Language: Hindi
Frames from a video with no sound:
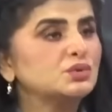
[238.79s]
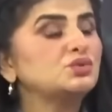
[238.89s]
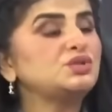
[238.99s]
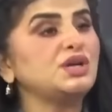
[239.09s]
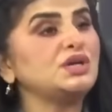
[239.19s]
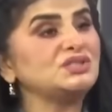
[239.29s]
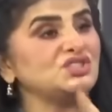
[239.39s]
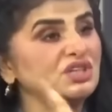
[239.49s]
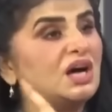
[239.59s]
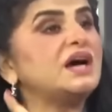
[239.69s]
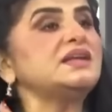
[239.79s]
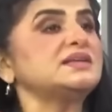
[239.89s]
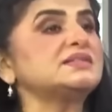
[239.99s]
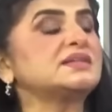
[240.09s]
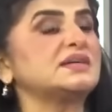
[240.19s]
तो ये जहाँ
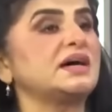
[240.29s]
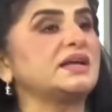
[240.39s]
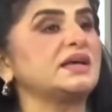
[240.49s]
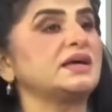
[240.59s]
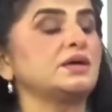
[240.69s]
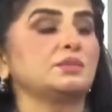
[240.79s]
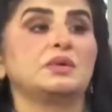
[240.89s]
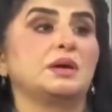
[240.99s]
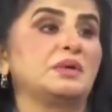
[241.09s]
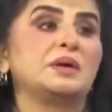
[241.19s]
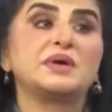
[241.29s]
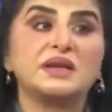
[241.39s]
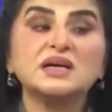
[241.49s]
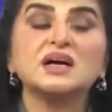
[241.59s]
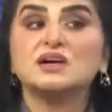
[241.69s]
नजर आ रहे हैं मैं
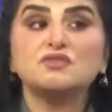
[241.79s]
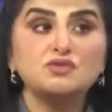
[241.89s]
अमेरिका